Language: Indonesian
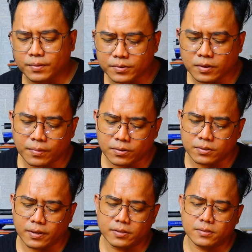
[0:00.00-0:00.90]
sama-sama
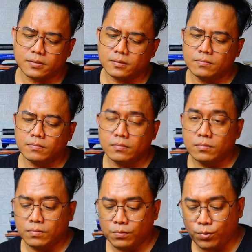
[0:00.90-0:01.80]
bagus guys
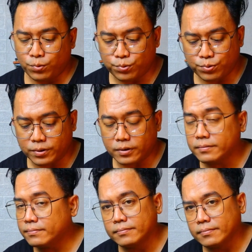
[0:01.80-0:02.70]
uh
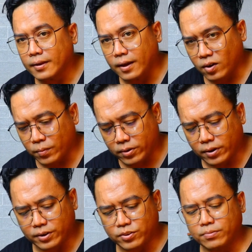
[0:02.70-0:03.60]
aromanya
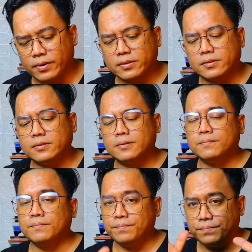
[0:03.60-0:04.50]
udah kecil guys
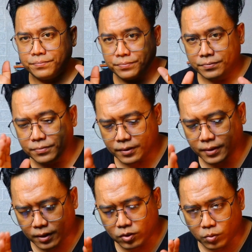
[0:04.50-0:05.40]

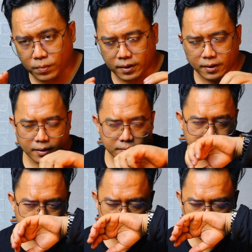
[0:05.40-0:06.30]
kita akan coba bandingkan